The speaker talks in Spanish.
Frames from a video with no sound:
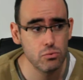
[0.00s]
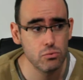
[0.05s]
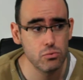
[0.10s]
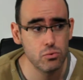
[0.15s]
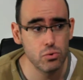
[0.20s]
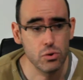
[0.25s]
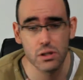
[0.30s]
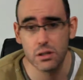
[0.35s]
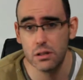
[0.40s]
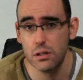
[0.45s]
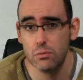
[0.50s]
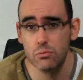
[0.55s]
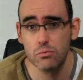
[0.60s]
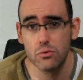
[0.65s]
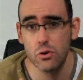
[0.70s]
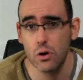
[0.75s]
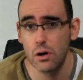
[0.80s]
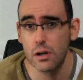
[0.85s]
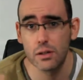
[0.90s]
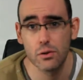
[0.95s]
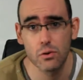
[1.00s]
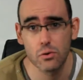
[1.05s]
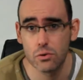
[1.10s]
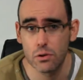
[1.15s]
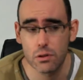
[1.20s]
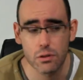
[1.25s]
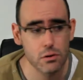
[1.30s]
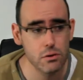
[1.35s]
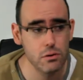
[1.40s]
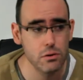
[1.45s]
tuit de un tío al que no
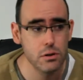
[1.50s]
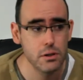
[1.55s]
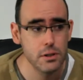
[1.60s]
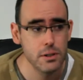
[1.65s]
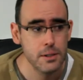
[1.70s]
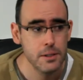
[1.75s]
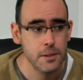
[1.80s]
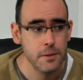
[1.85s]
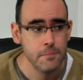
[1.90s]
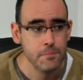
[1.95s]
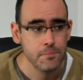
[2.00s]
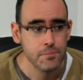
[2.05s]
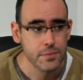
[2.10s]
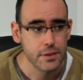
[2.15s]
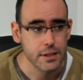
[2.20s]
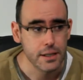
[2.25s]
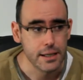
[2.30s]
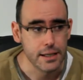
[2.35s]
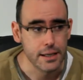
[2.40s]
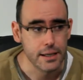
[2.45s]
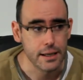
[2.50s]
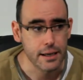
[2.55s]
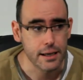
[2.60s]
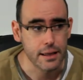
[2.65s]
conozco eh,